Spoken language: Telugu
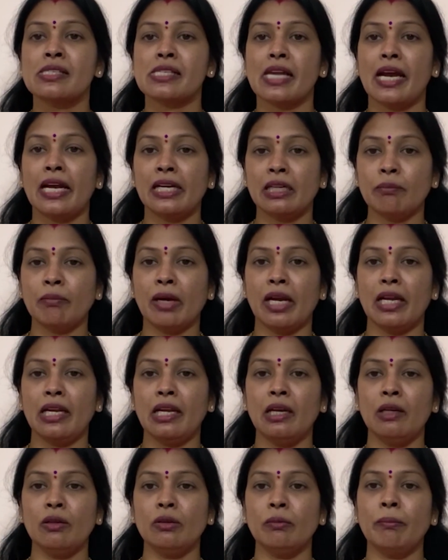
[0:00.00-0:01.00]
సాటి
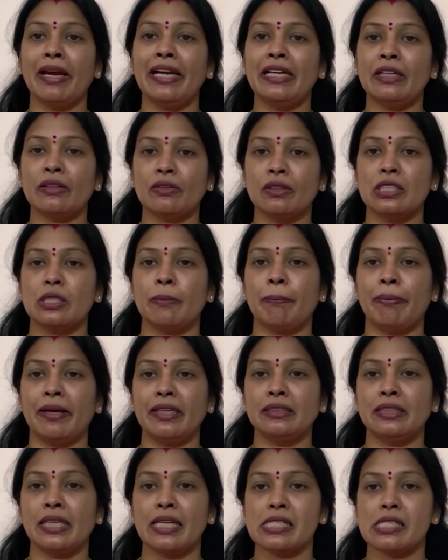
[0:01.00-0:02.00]
మహిళలు బయటకు వచ్చి
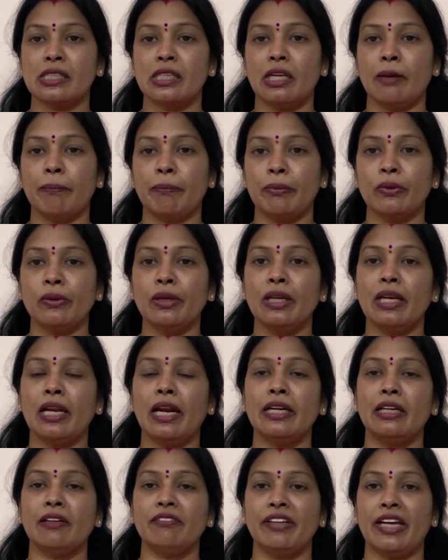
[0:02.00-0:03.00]
పనిచేస్తున్నప్పుడు
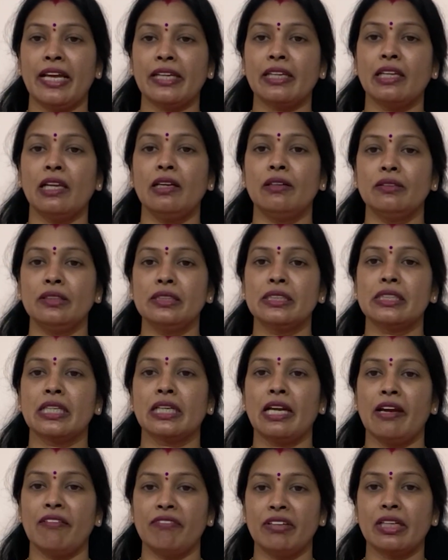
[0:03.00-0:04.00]
ఇలాంటి వ్యాఖ్యలు
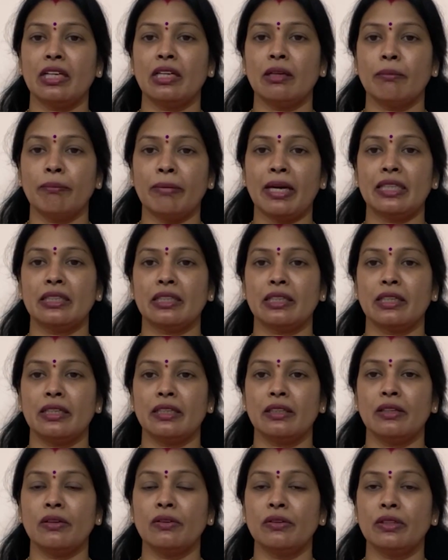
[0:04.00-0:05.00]
నిజంగా ఎవరికైనా
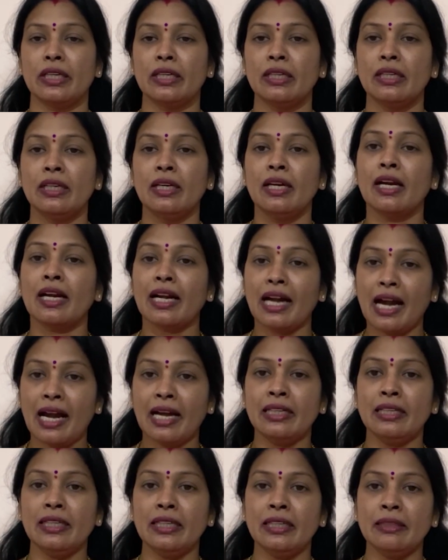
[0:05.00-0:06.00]
బాధకరంగా ఉంటాయి
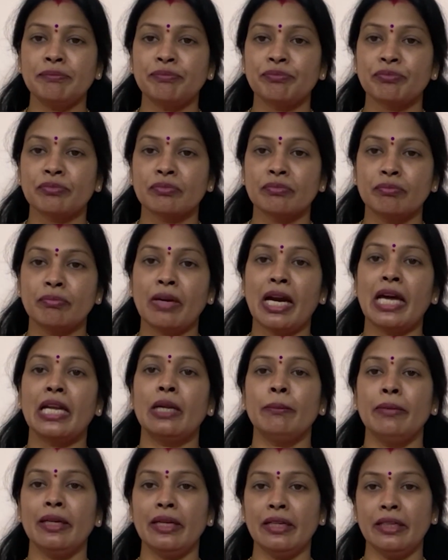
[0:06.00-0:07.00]
కానీ
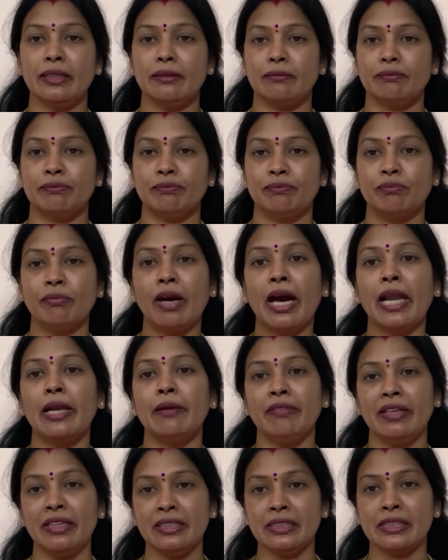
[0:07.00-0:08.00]
మనమేంటి
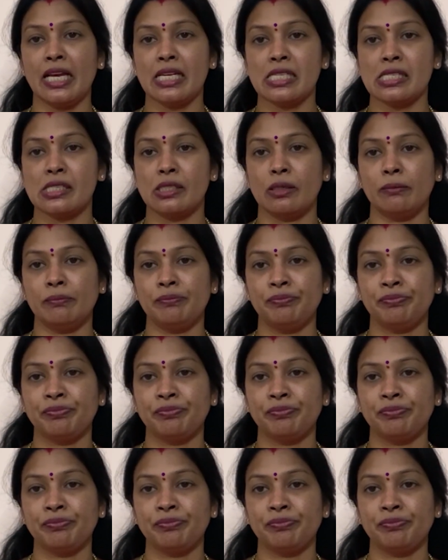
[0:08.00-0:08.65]
మనమేం చేస్తున్నాం